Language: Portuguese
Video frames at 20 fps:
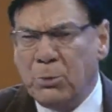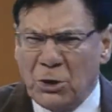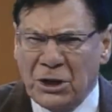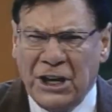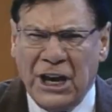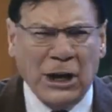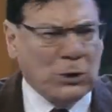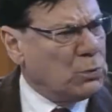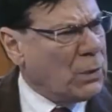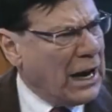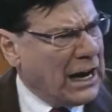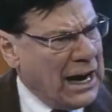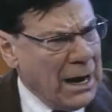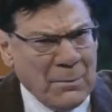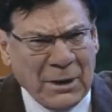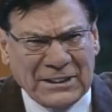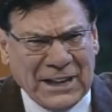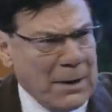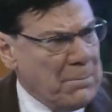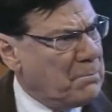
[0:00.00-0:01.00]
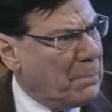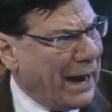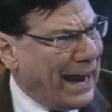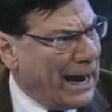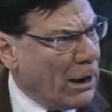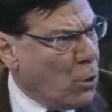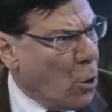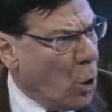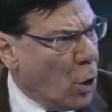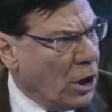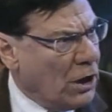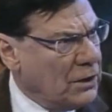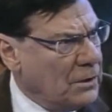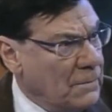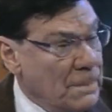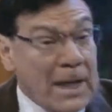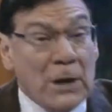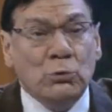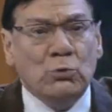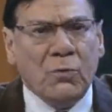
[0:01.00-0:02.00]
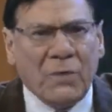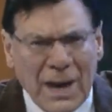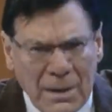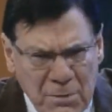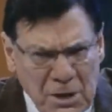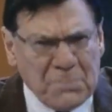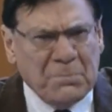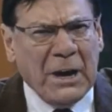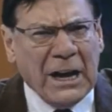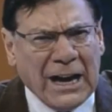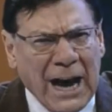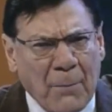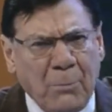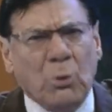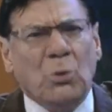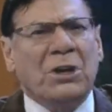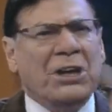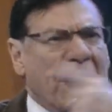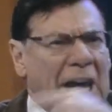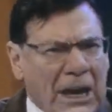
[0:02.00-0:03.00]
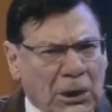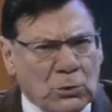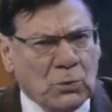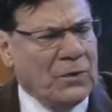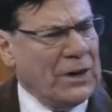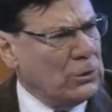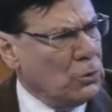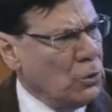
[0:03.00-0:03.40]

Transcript: Por quê? A tua cama tem prego? Tu vai me explicar por que, que tu